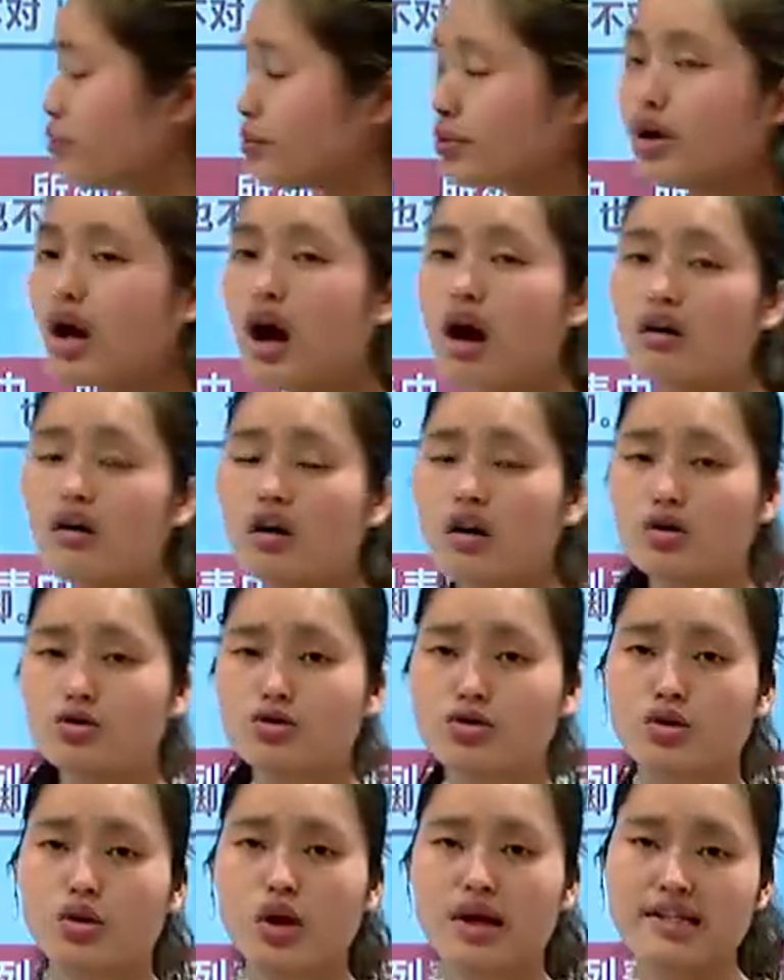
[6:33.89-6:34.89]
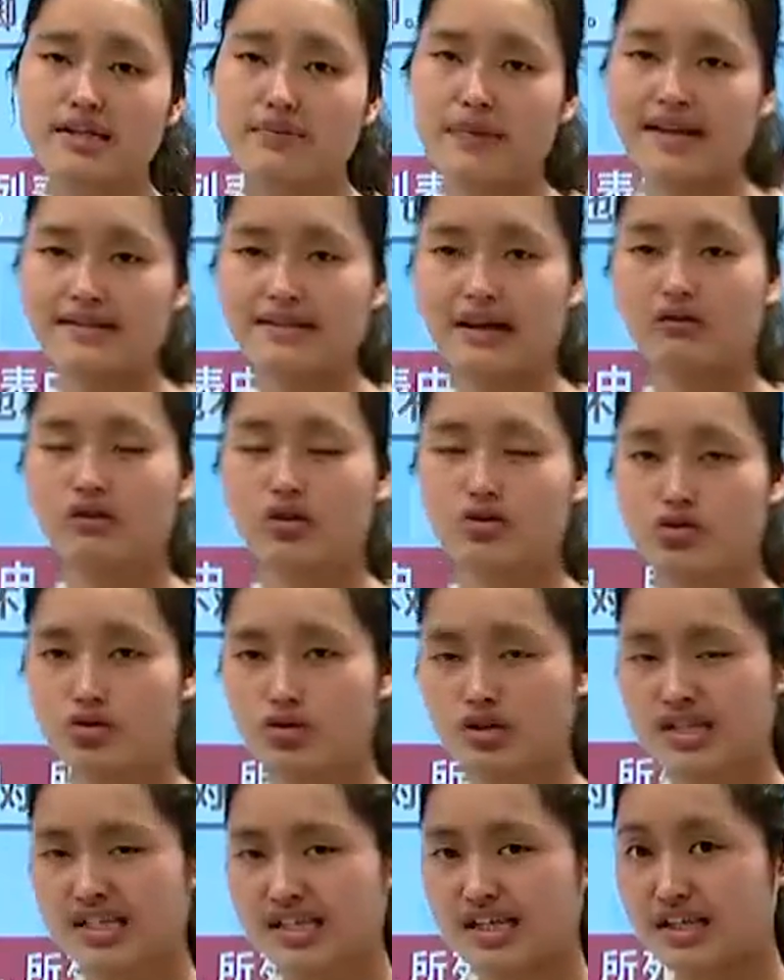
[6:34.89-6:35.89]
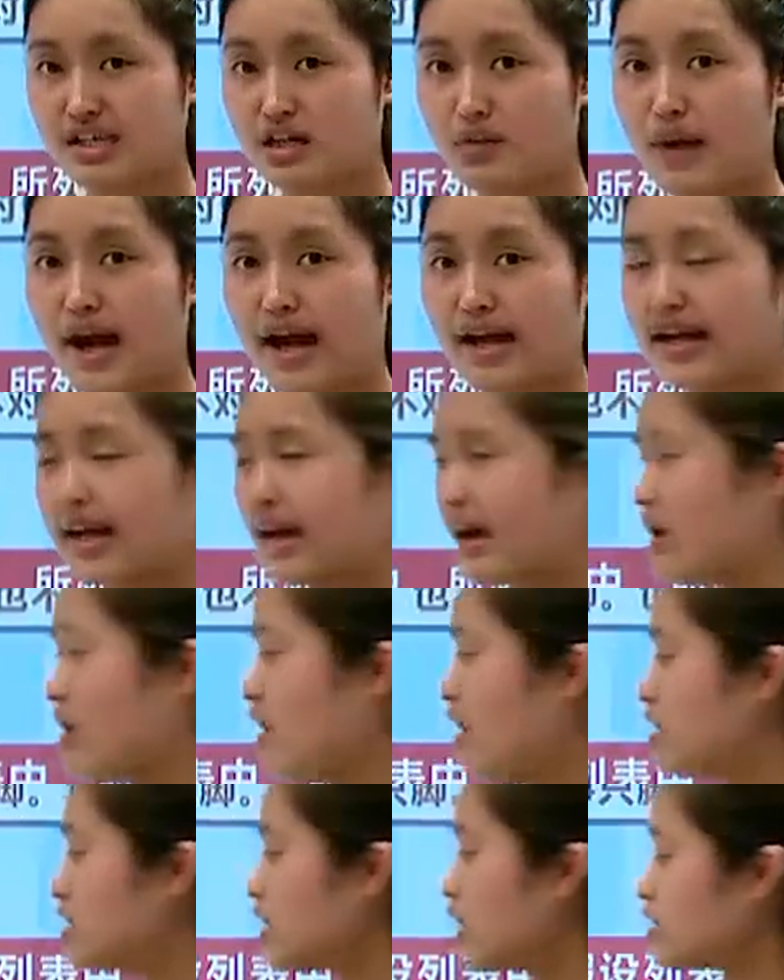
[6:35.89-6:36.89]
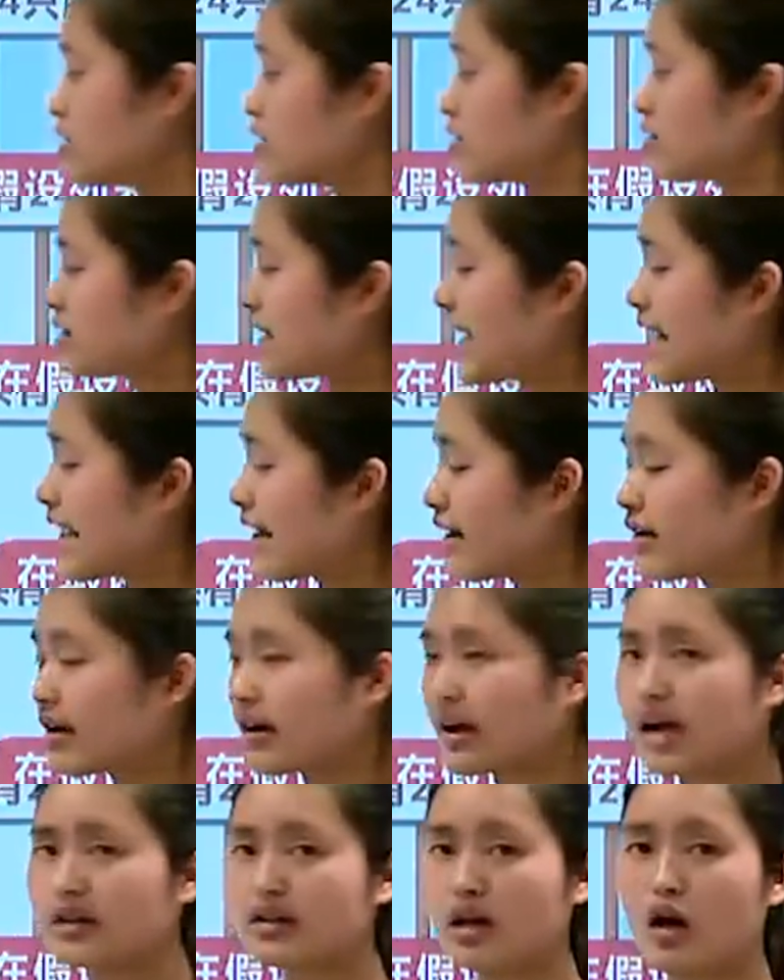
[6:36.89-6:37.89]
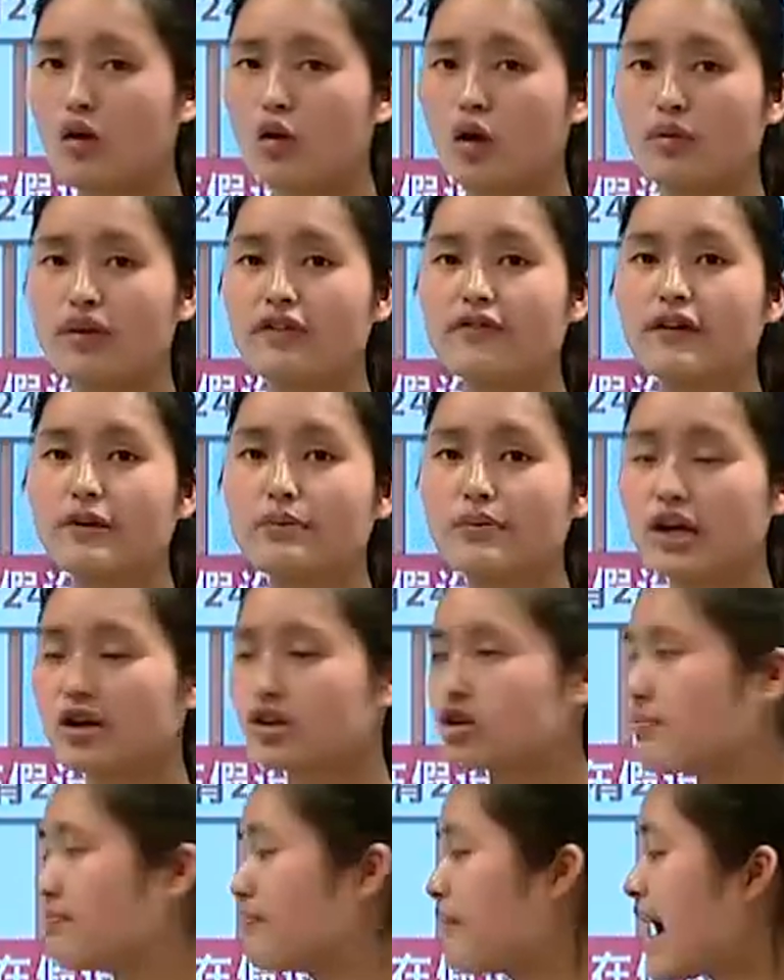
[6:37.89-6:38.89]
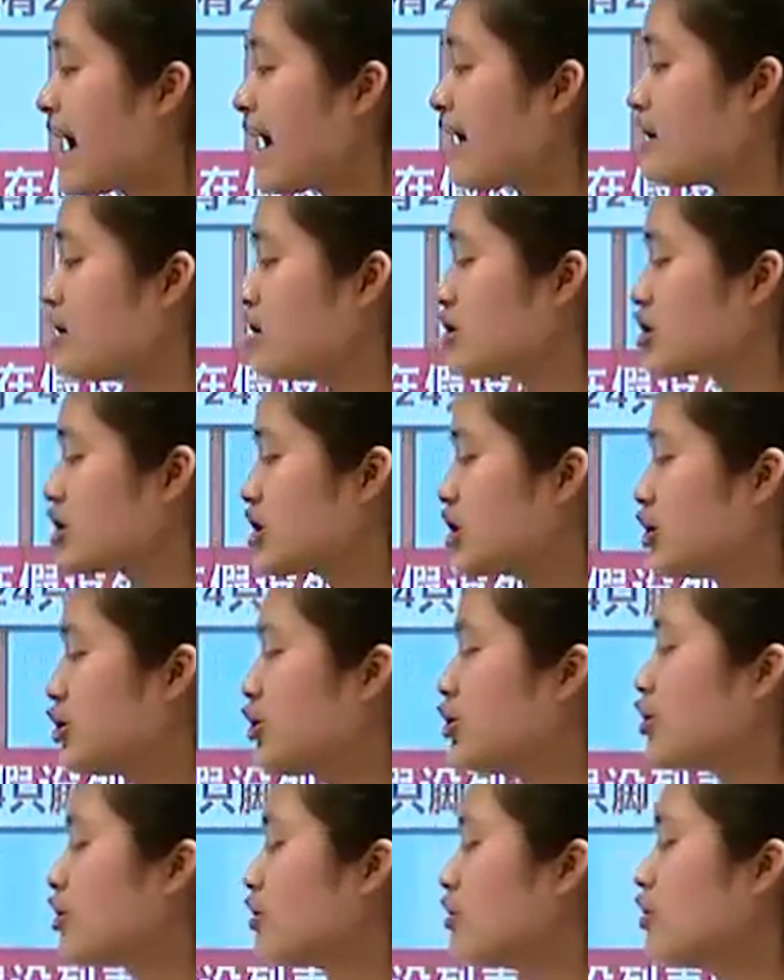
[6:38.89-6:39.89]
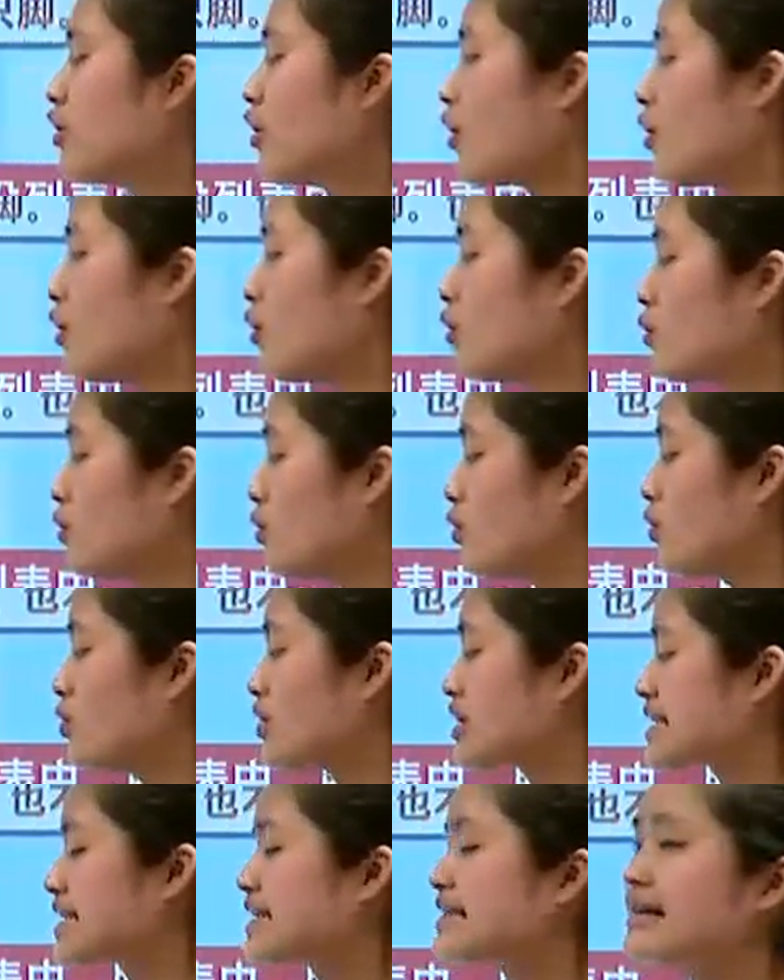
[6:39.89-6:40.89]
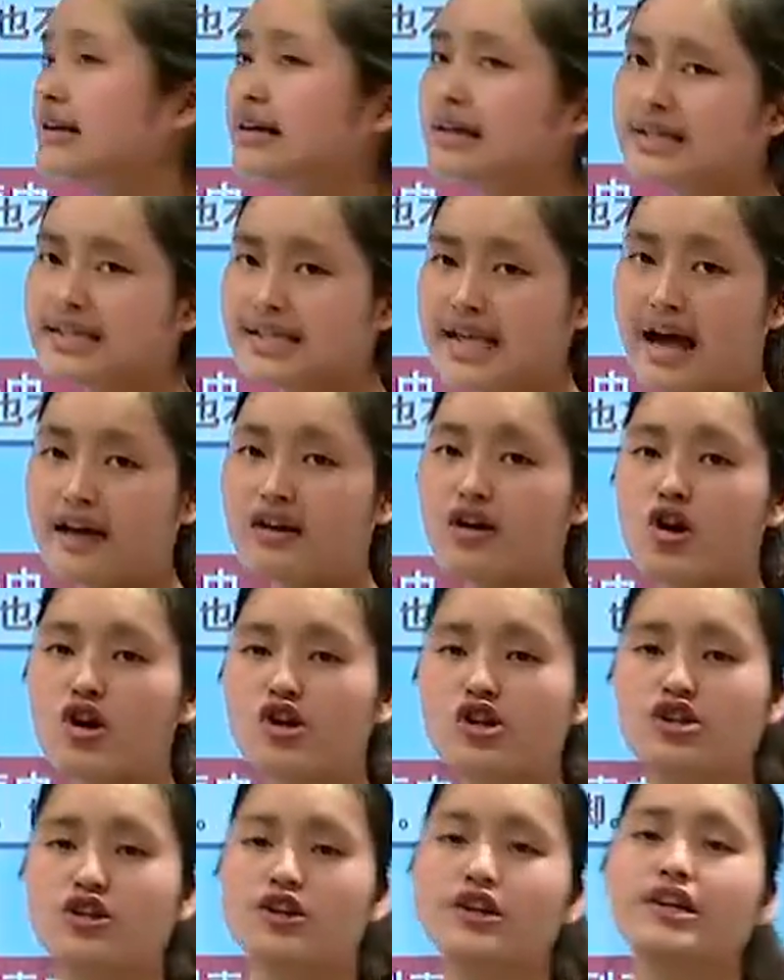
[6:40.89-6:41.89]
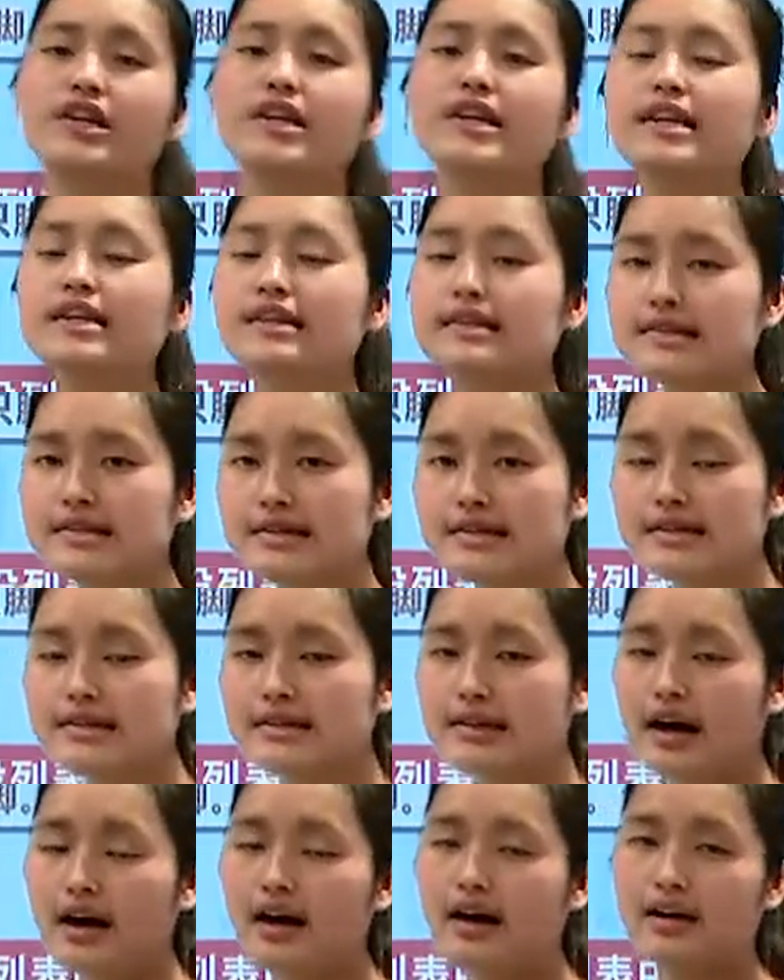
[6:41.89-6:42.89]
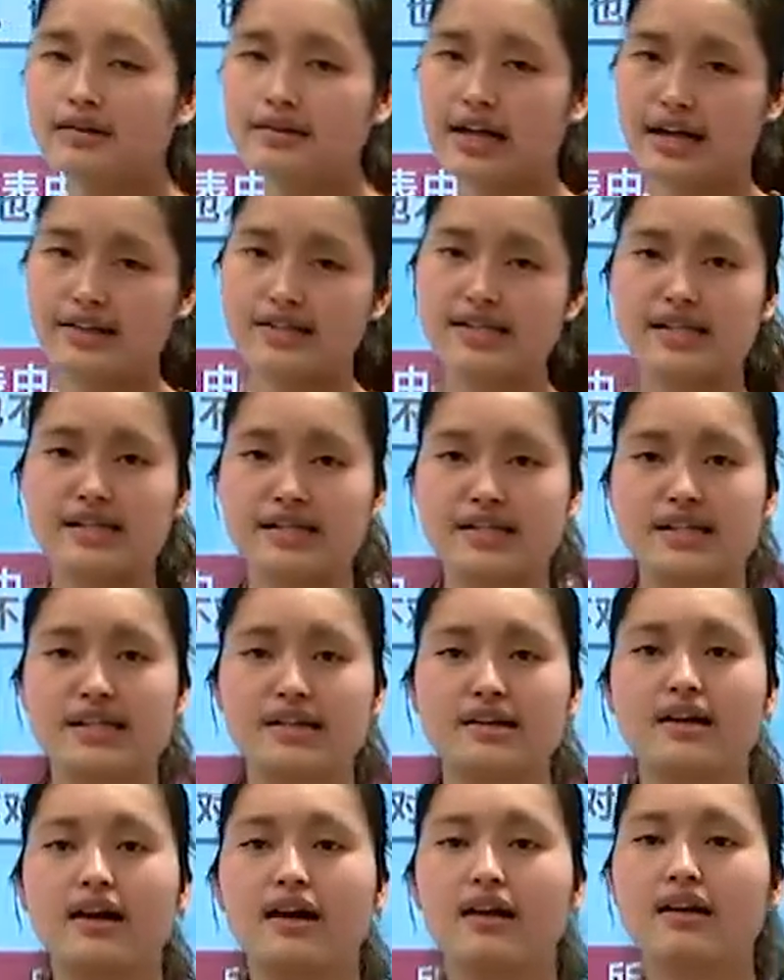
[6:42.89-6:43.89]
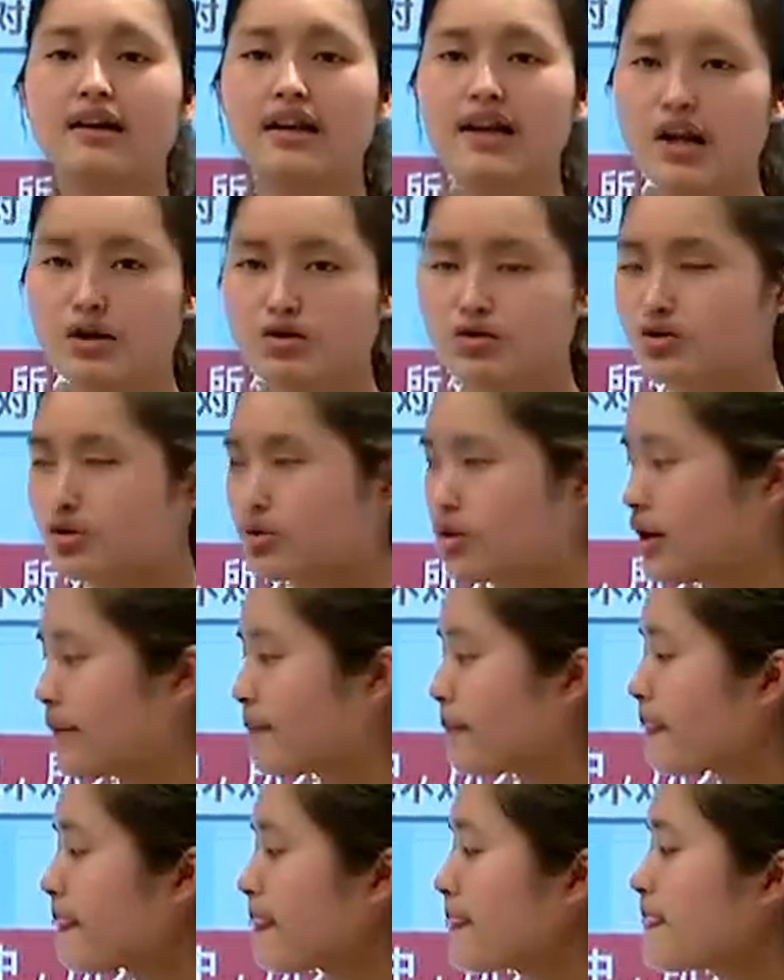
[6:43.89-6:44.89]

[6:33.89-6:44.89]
不要。去乱七八糟的去进行一个排列，那大家也可以看到，我们分别是八、七、六、五、四、三，是依次的来进行一个列举。